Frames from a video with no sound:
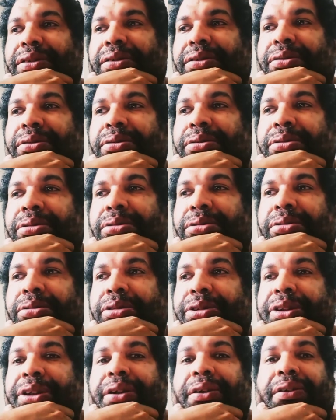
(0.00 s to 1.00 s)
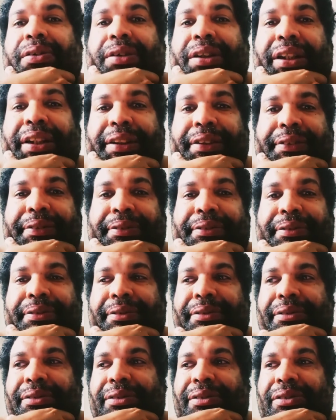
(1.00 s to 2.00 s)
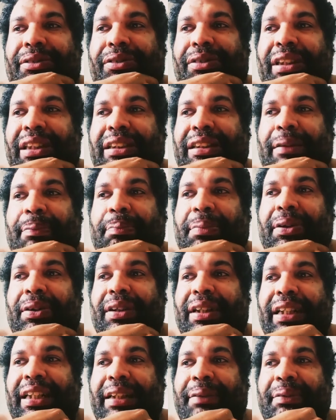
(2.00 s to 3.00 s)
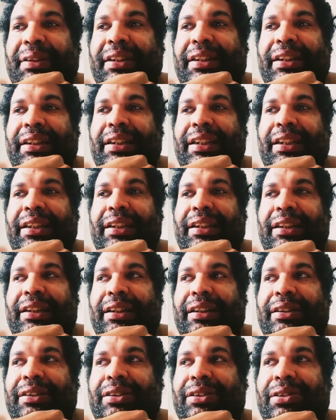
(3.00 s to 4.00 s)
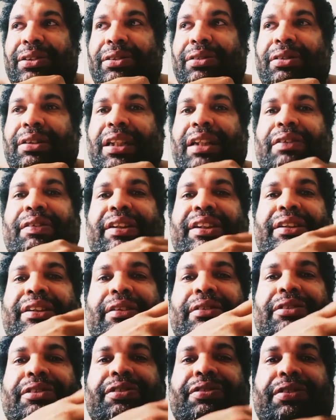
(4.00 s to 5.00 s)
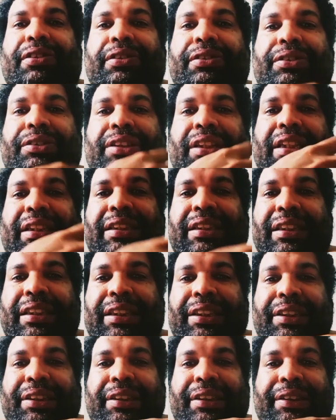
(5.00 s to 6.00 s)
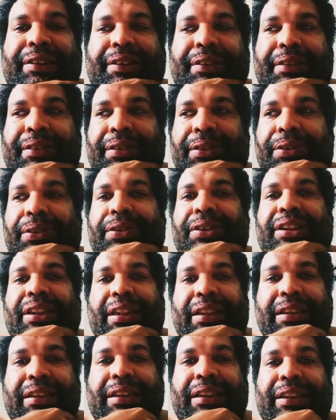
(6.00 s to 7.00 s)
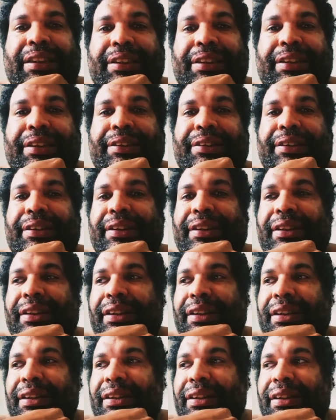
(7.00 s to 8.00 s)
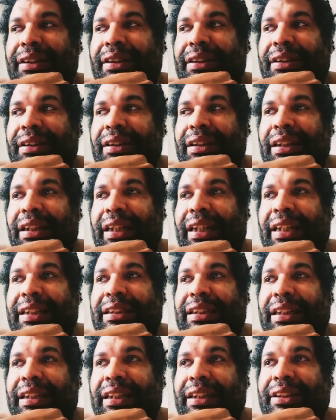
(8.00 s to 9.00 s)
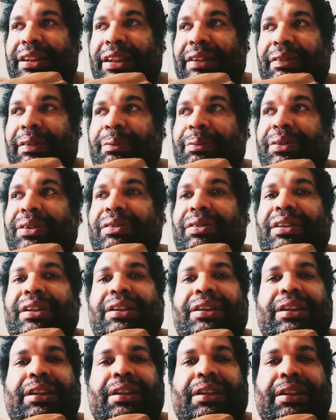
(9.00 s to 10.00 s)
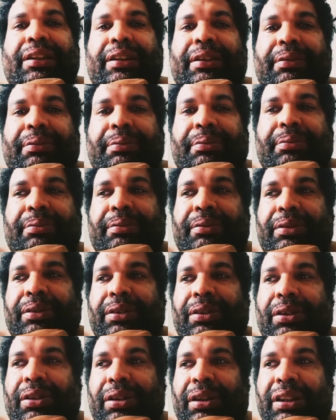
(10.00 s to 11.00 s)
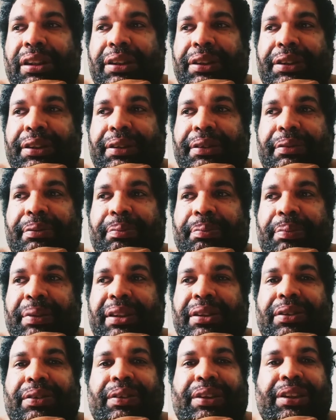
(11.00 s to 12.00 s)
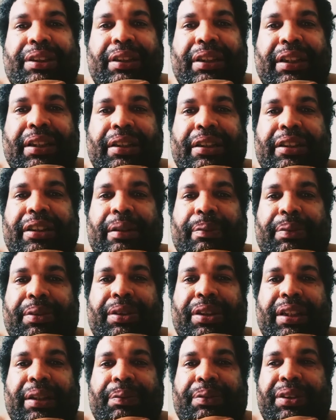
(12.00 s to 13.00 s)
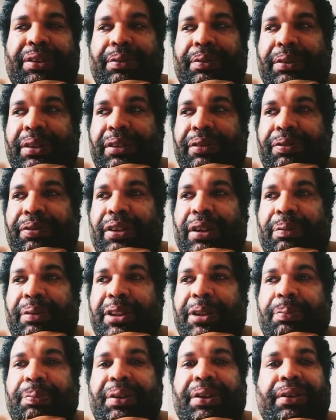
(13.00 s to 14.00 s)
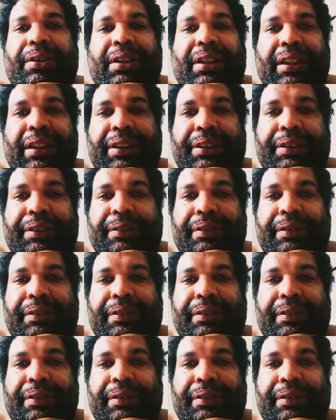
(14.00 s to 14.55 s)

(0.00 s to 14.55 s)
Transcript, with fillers: o Dionga, com essa polêmica que ele lançou no é questão do fogo dos racistas, dos racistas, essa questão é muito antiga. Nós, pessoas negras, já morremos de formas piores